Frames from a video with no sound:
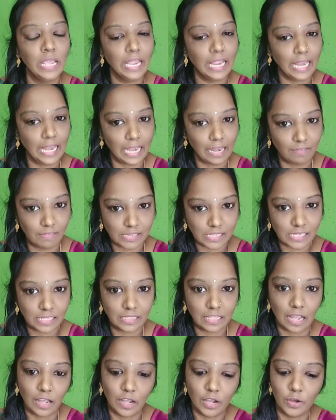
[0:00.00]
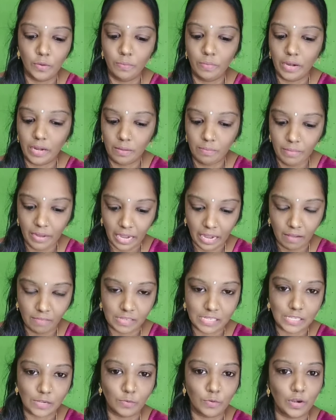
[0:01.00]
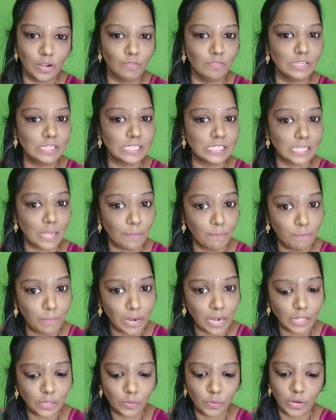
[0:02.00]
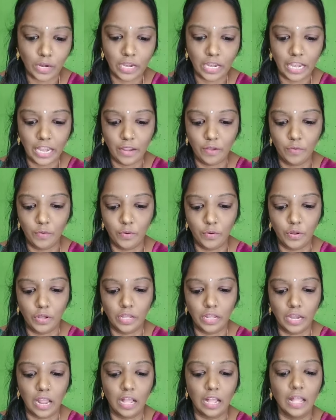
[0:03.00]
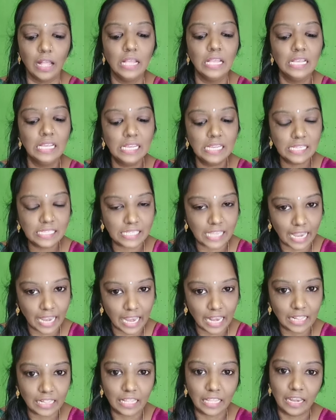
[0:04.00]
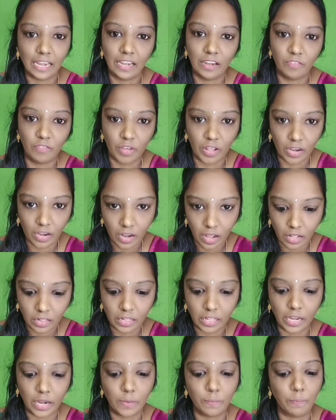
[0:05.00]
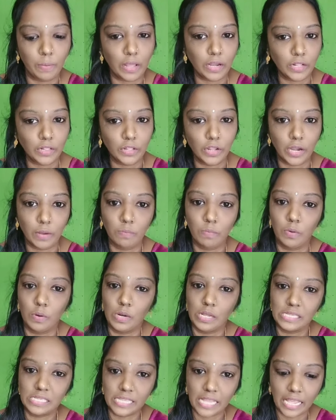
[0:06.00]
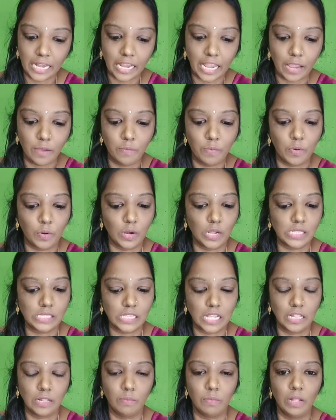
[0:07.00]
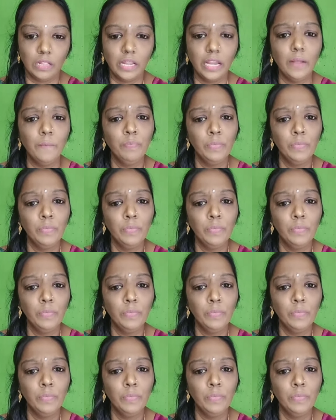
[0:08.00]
இலவச தங்குமிடம் இலவச உணவு சம்பளத்துடன் லீவ் கொடுக்குறாங்க செயல்திறன் வருடாந்திரம் பரிந்துரை போனஸ் செயற்கை போனஸ் அந்த மாதிரி